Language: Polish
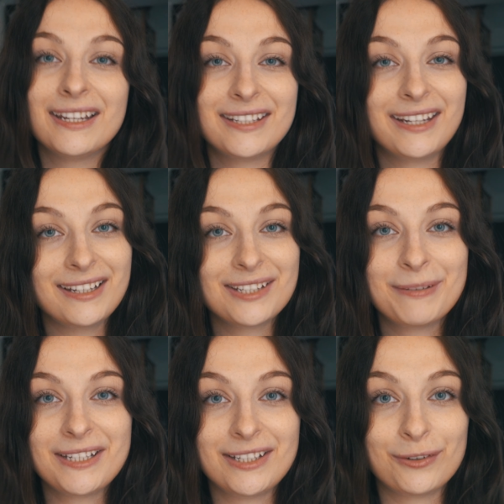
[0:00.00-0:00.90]
Jeśli
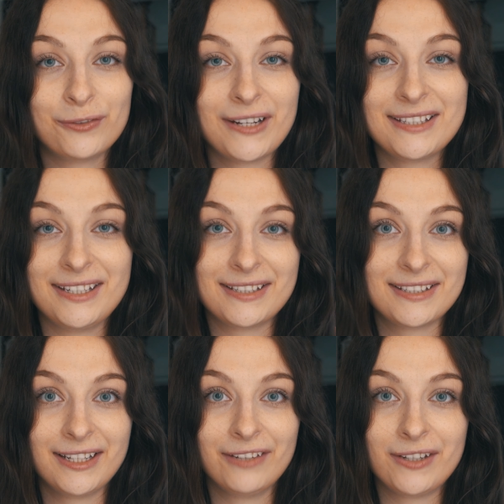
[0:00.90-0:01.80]
kiedyś będziecie w Szwecji i
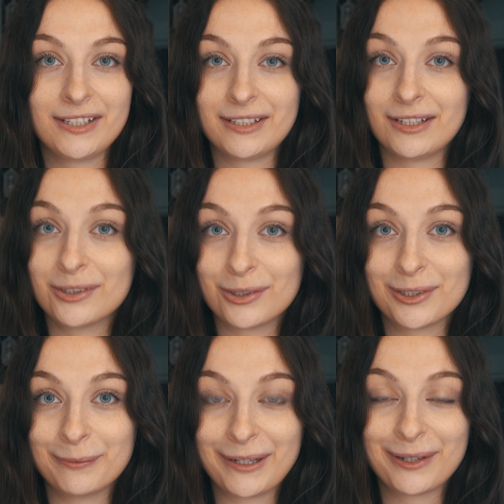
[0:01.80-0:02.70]
zastanawiacie się, co
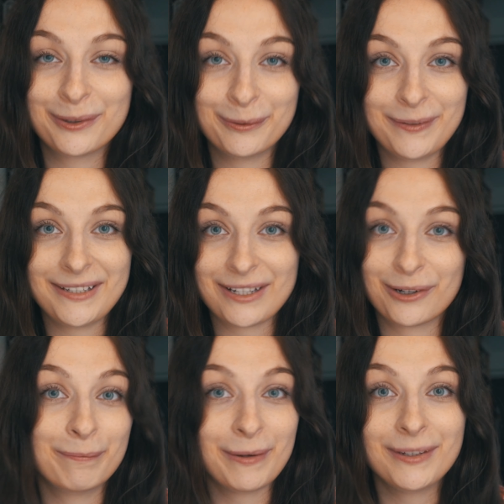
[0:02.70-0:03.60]
sobie kupić,
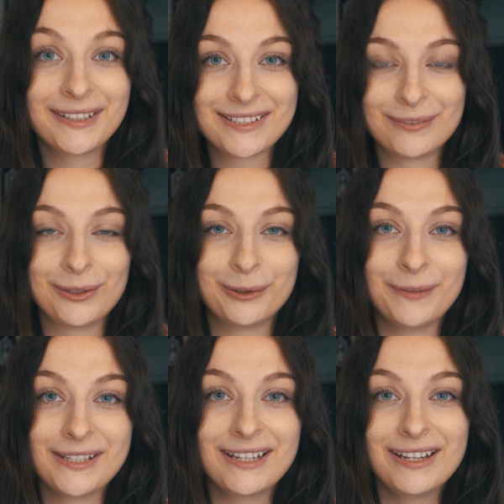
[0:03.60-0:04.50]
jaką pamiątkę sobie
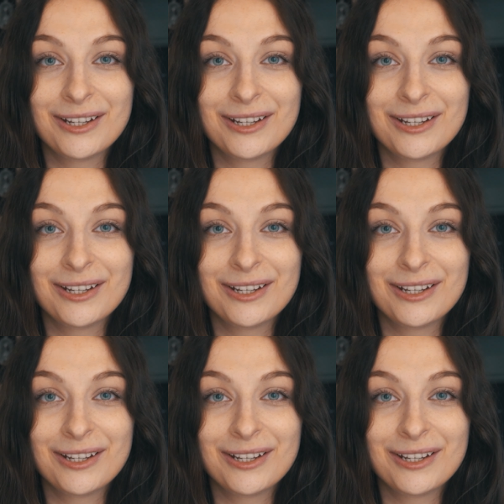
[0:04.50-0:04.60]
kupić,